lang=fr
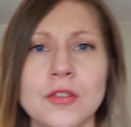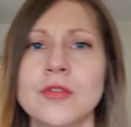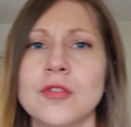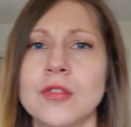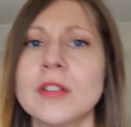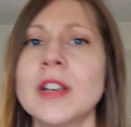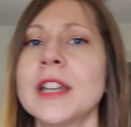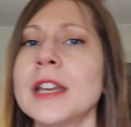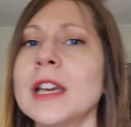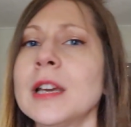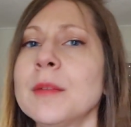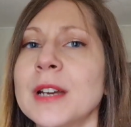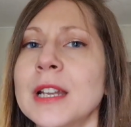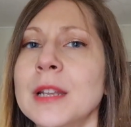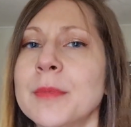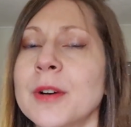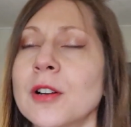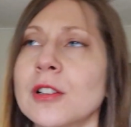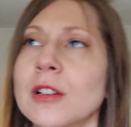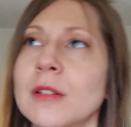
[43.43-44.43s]
Je regarderai après
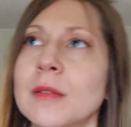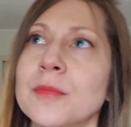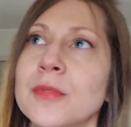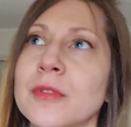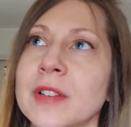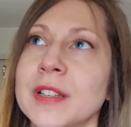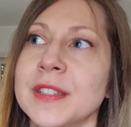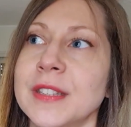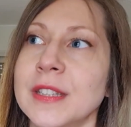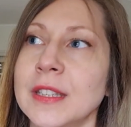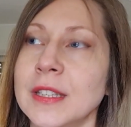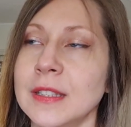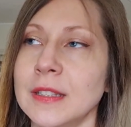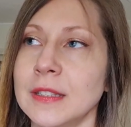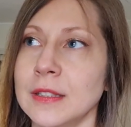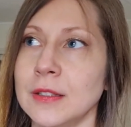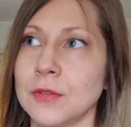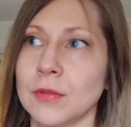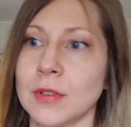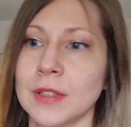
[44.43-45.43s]
les paroles quand même pour voir s'ils
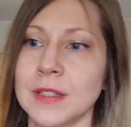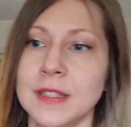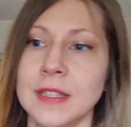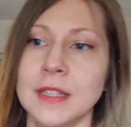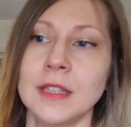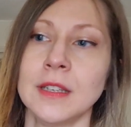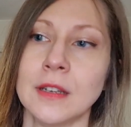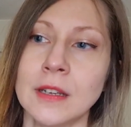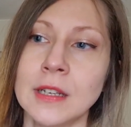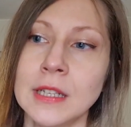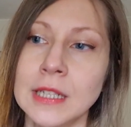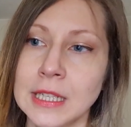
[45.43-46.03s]
si, sont restés, euh,